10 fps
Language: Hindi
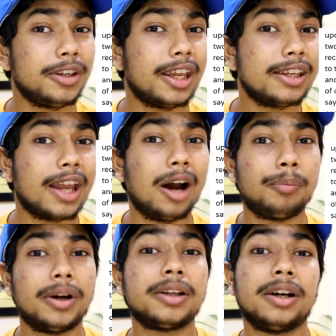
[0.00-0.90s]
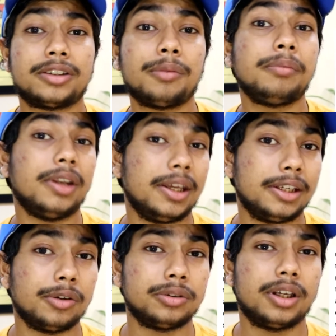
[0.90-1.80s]
ये यहाँ पर ख़त्म
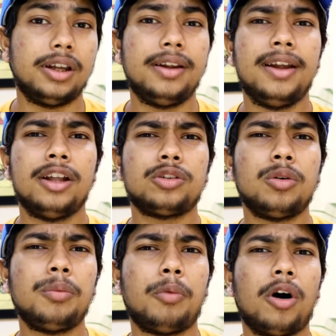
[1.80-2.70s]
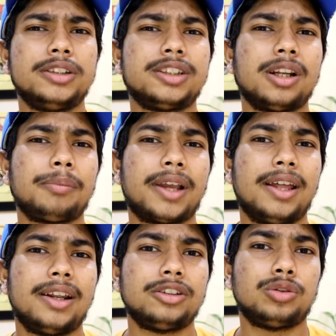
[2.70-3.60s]
नहीं होता तो बहुत जन अब
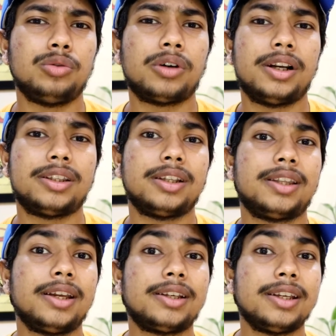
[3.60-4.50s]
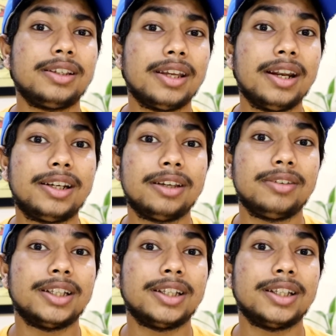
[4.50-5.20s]
कहना शुरू कर देते कि ये टी वी